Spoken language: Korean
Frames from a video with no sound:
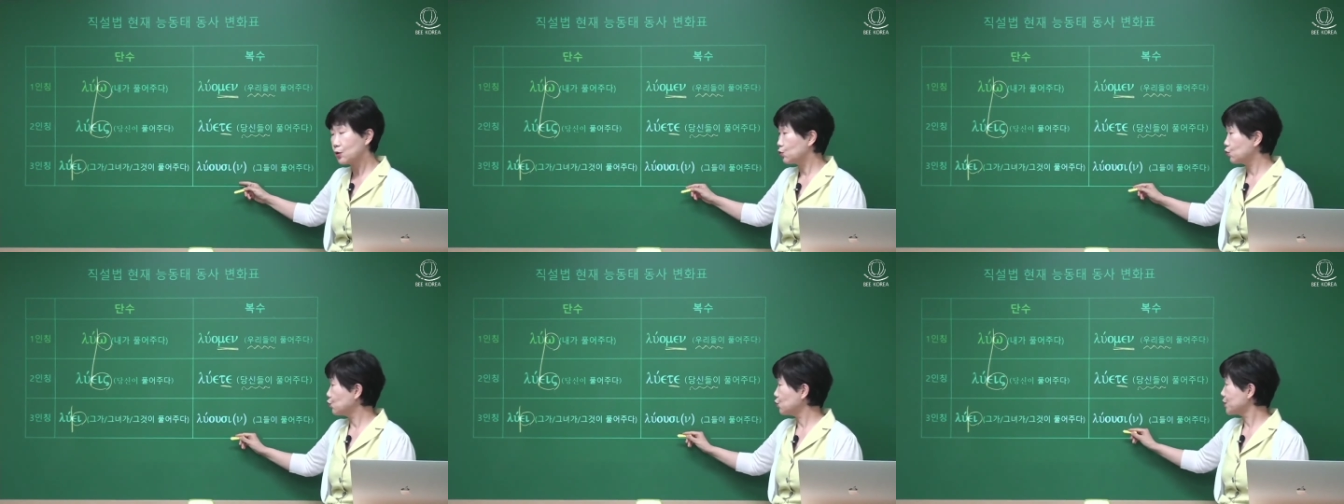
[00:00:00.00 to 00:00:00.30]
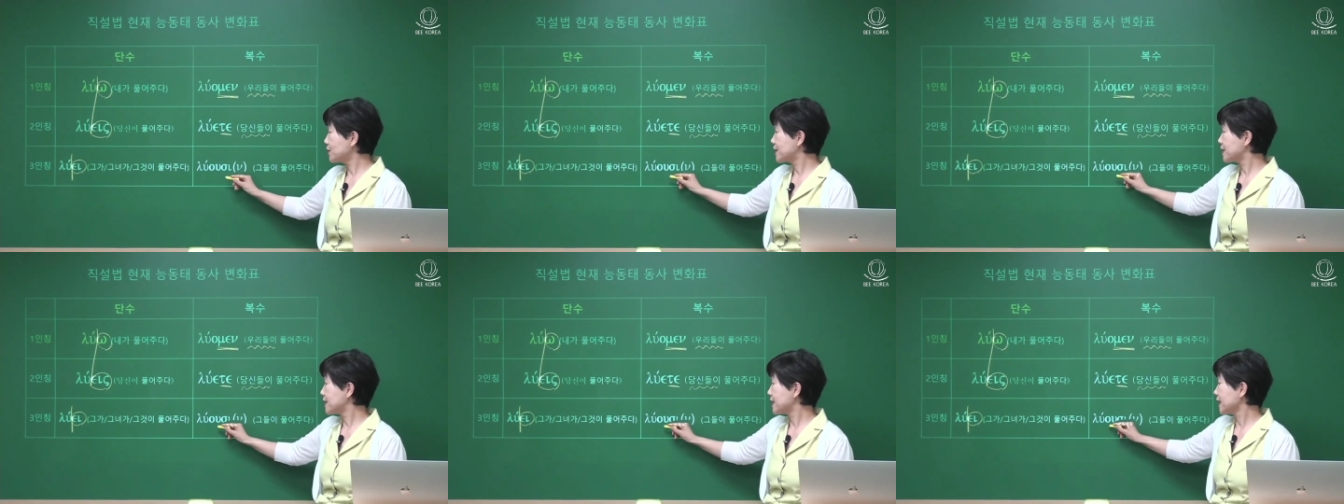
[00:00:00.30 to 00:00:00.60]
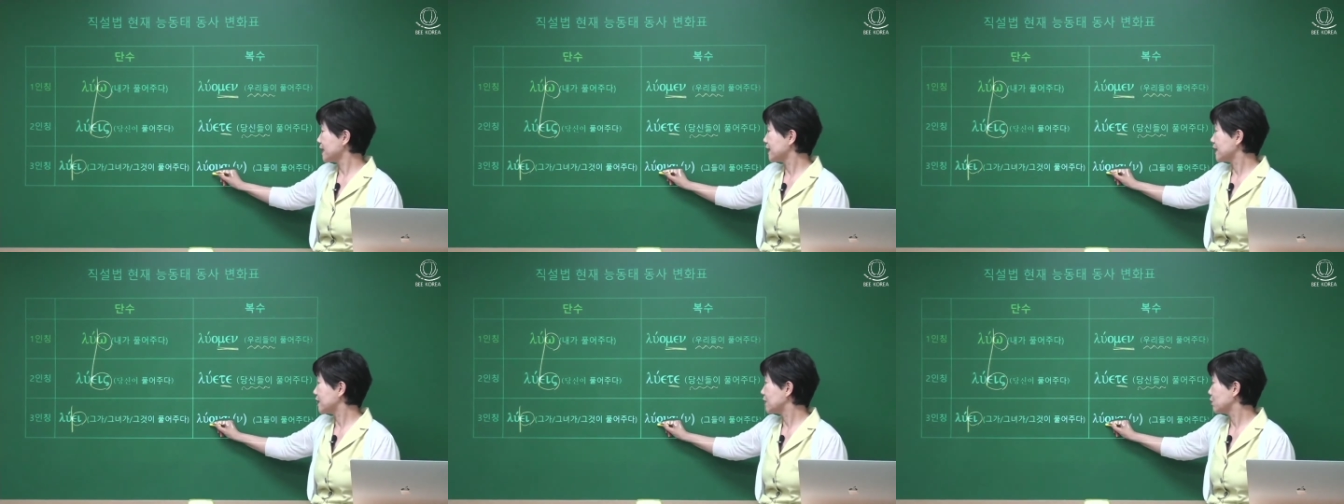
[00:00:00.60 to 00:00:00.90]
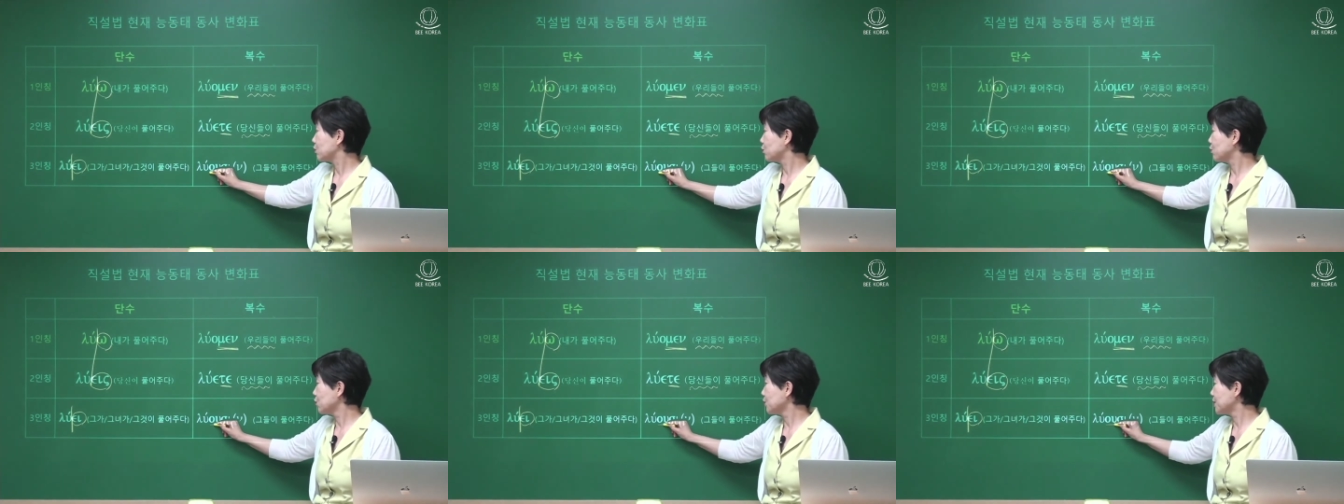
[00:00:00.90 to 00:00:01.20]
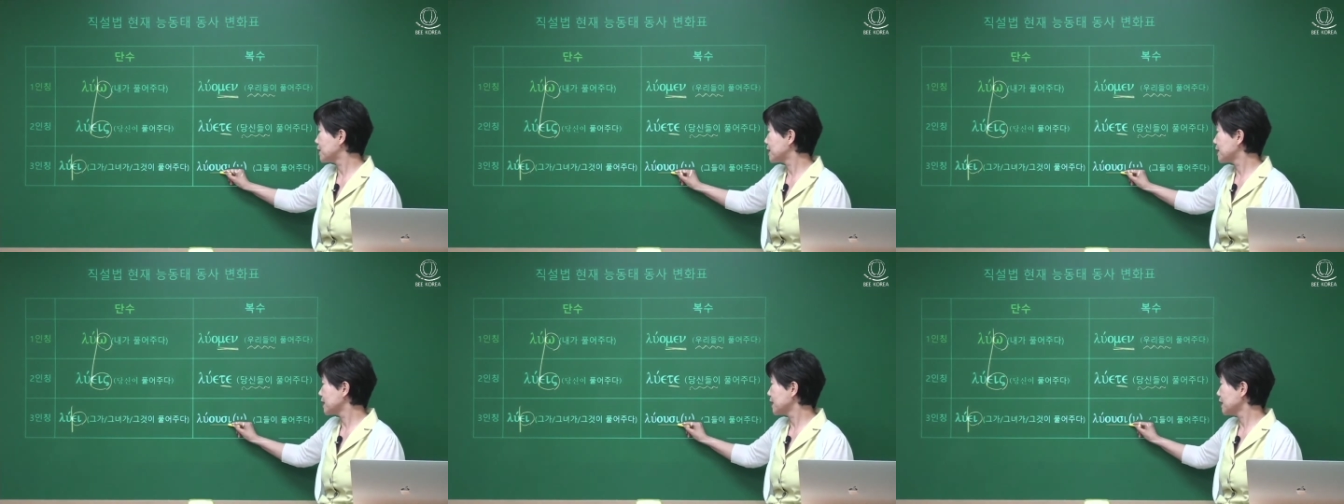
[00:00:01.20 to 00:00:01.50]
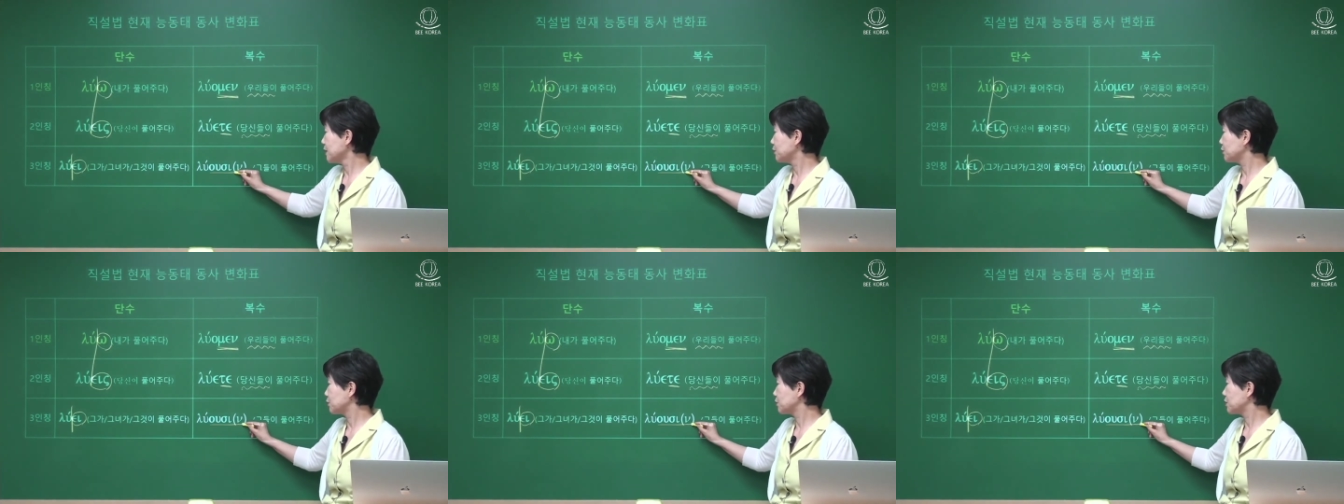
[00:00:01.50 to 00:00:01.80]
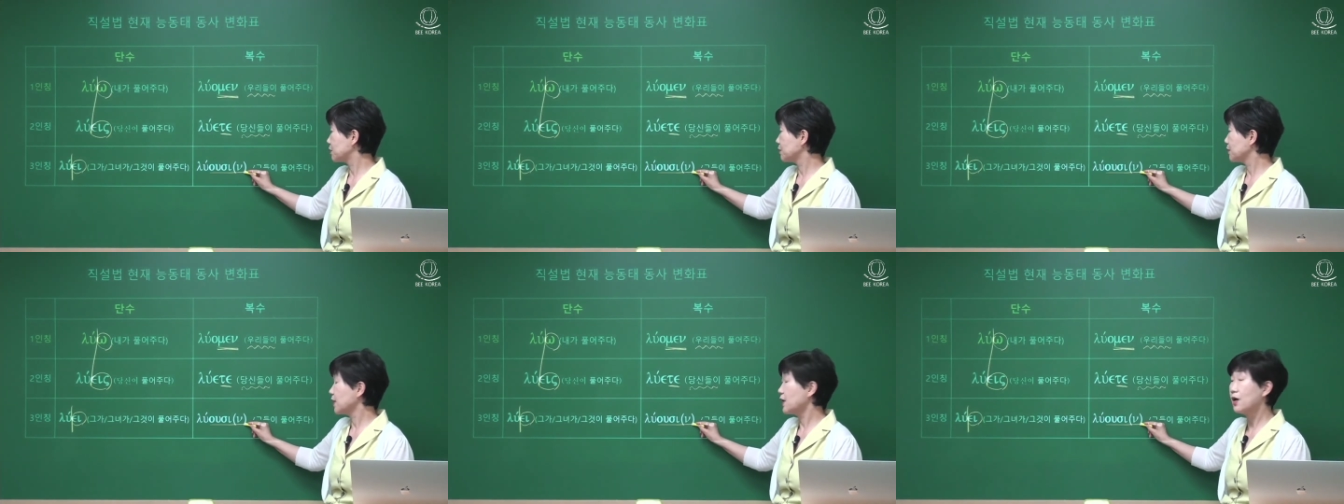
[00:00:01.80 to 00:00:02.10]
우신, 우신이
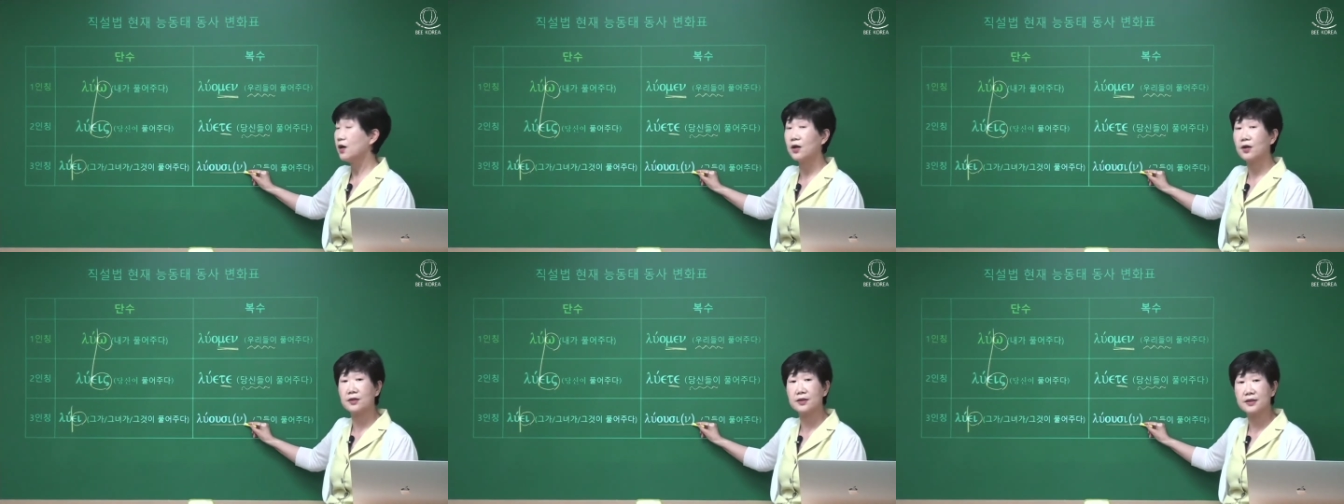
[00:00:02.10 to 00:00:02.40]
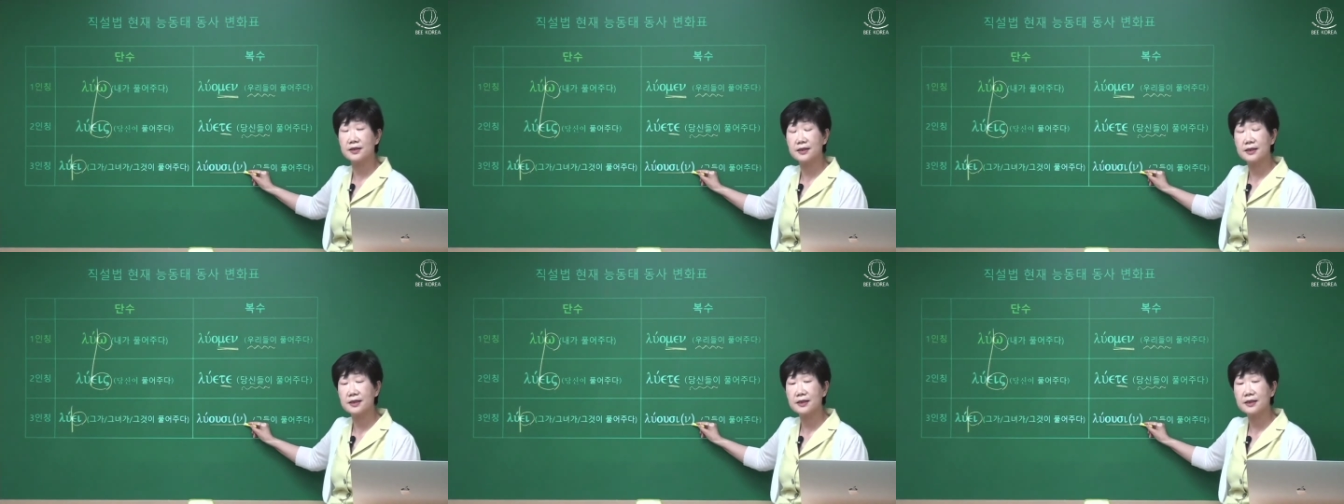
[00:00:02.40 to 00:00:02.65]
붙으면